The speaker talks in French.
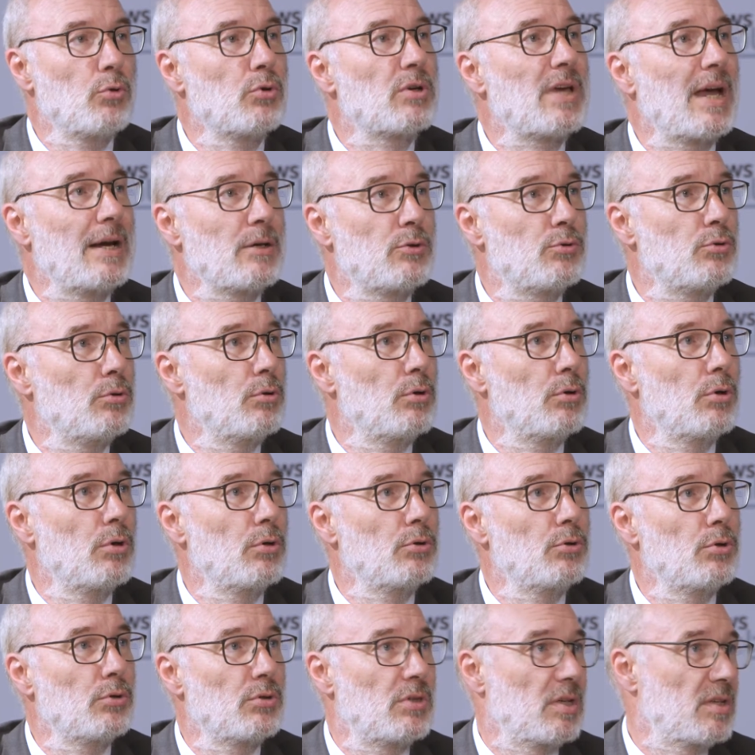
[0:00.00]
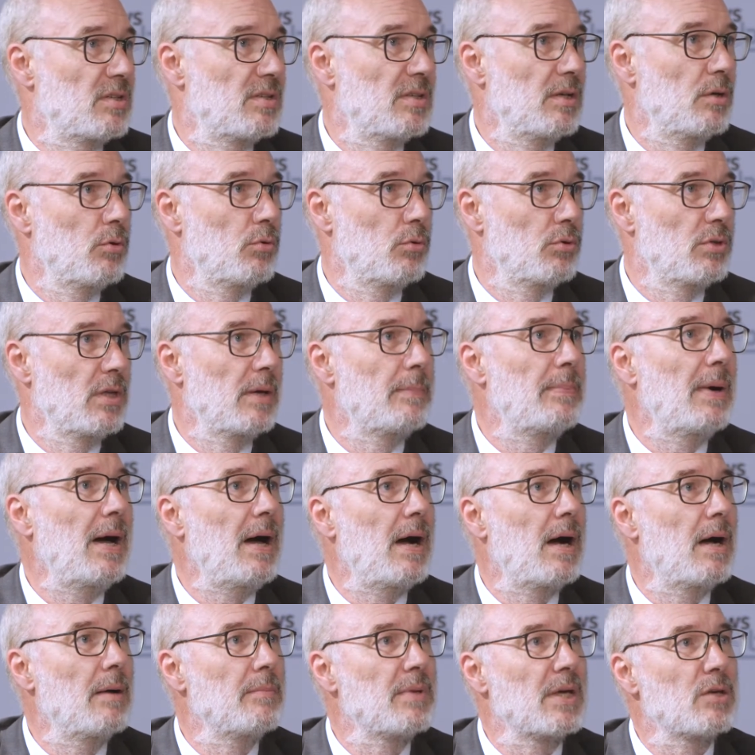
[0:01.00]
nos calculs de TCO au
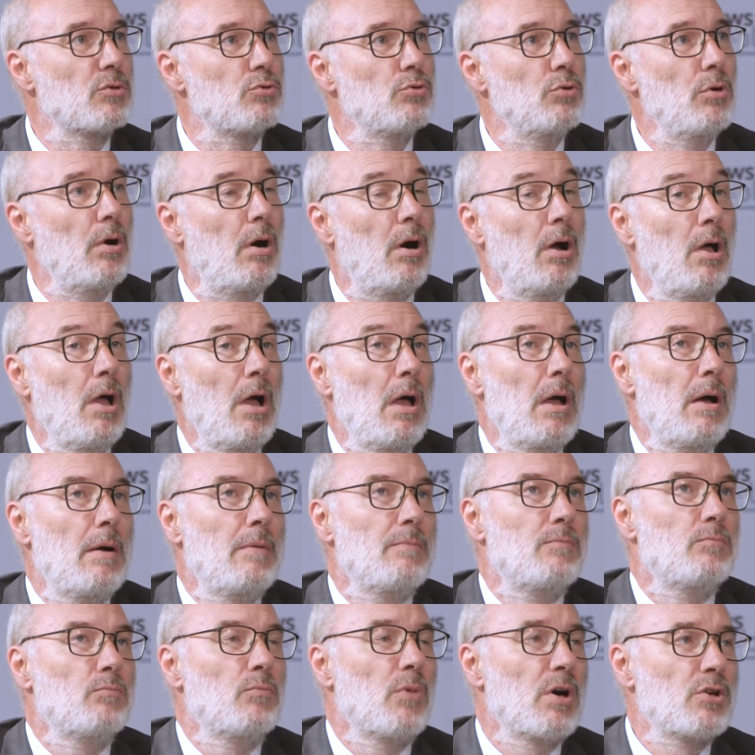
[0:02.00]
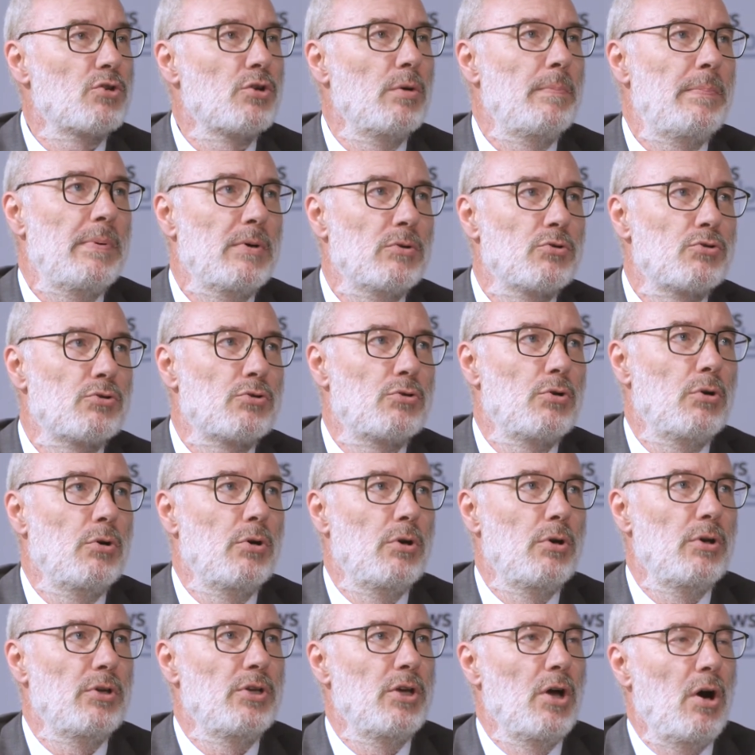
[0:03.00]
départ, hein, bien sûr. Moi, je pense
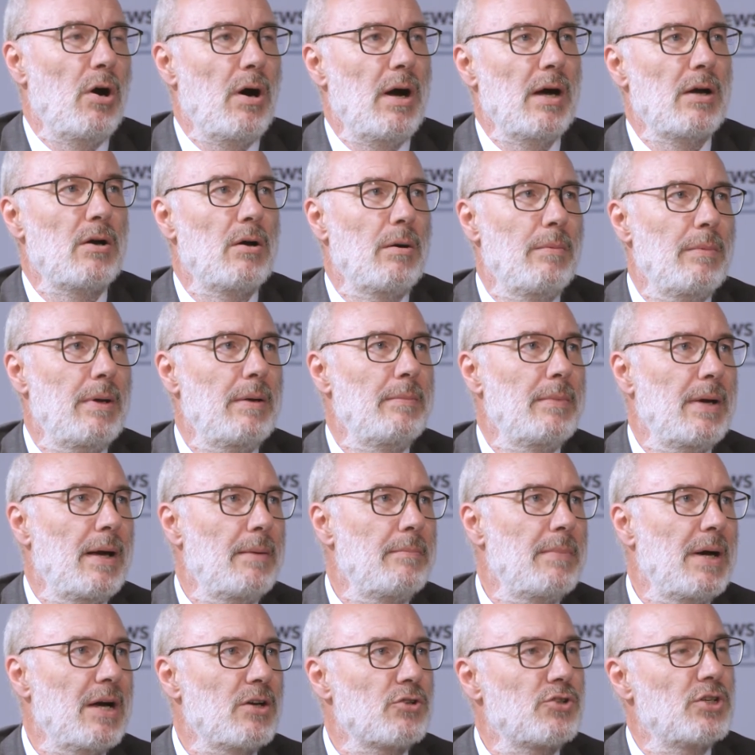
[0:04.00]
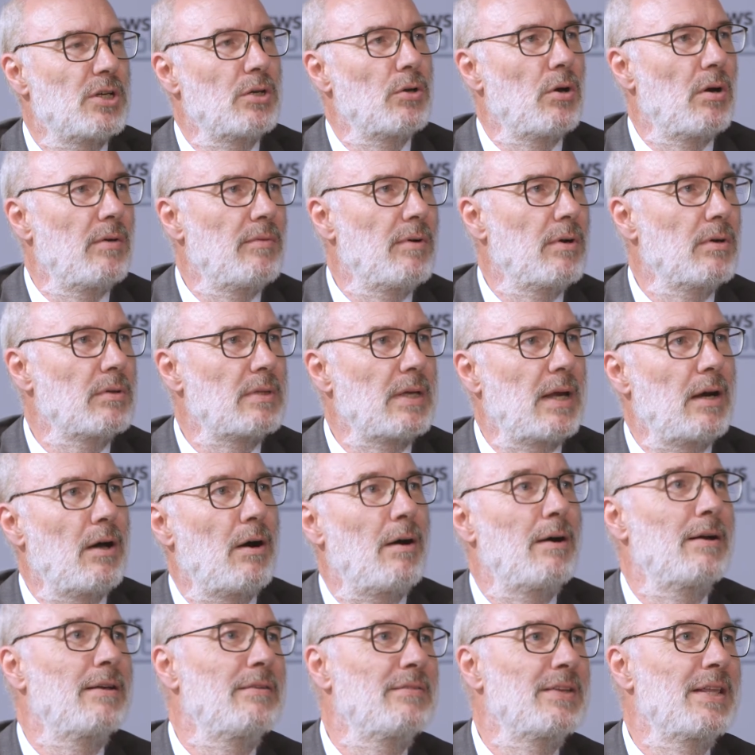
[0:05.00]
qu'il y aura quand même un marché de revente.
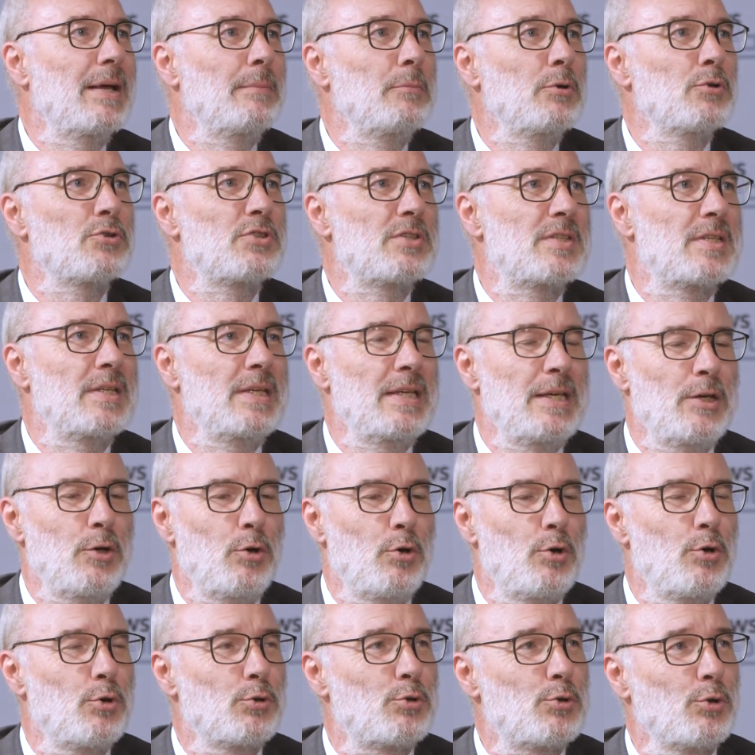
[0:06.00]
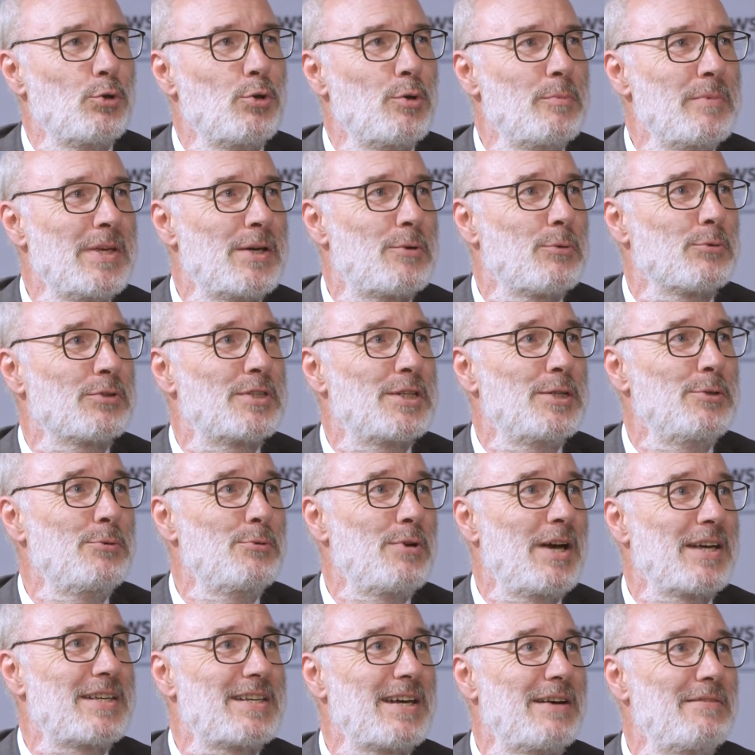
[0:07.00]
Alors, évidemment, si euh, l'autonomie
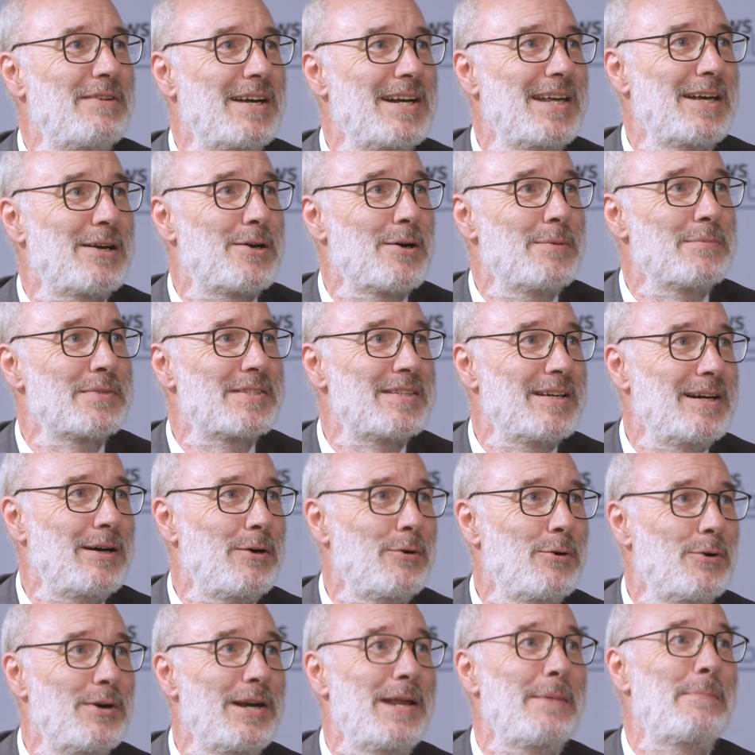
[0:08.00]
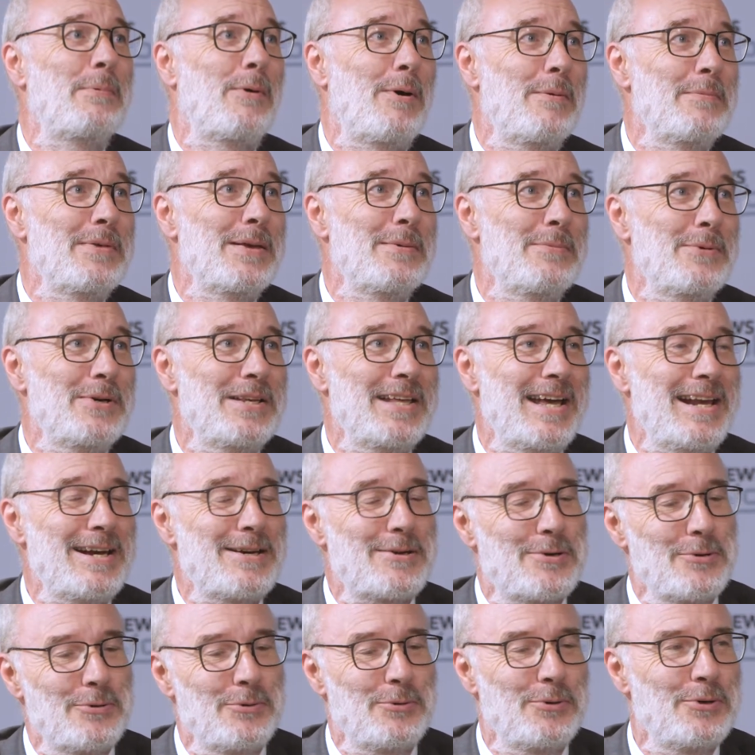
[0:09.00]
continue à cavaler comme ça, euh, les premiers
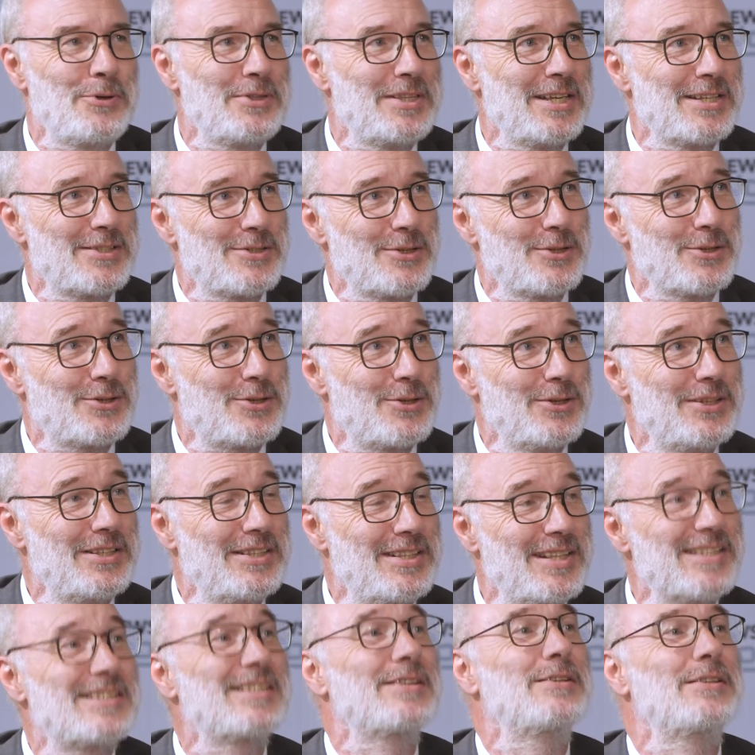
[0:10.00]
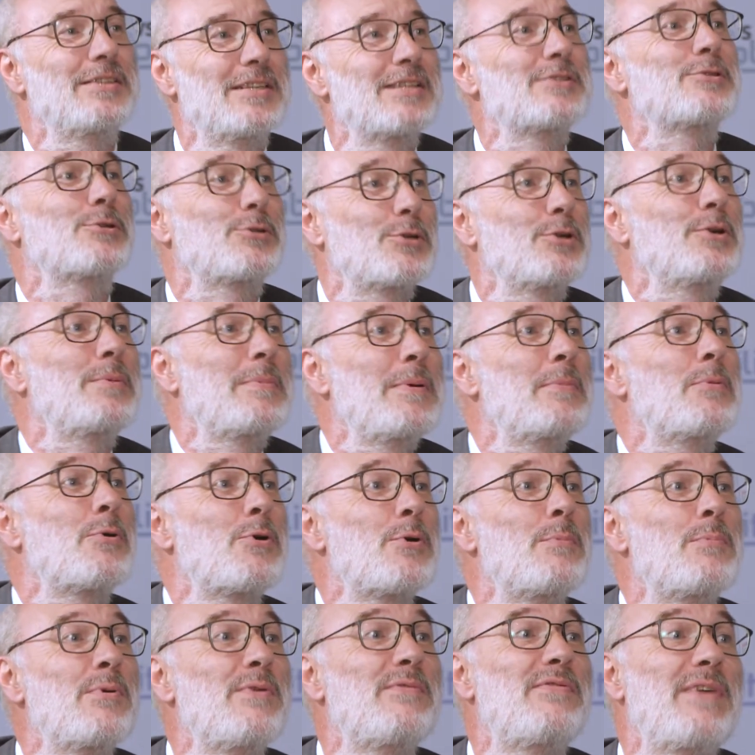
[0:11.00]
modèles qui ont euh, des, autonomies
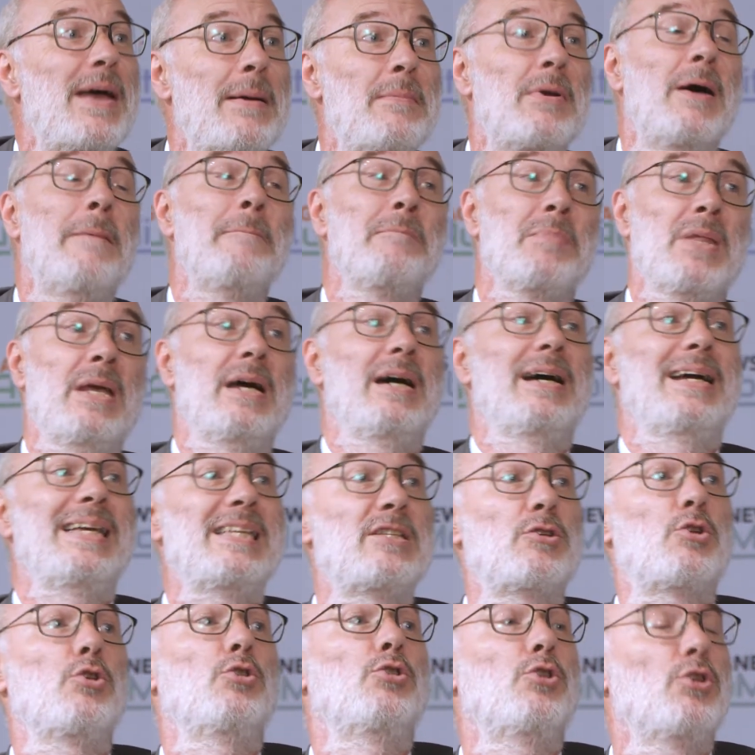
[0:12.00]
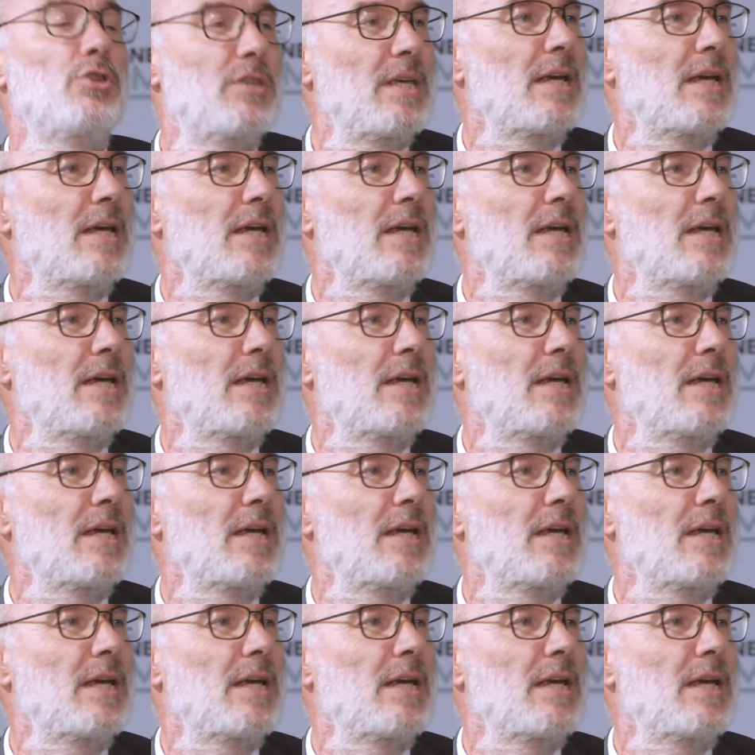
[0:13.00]
beaucoup plus faibles risquent de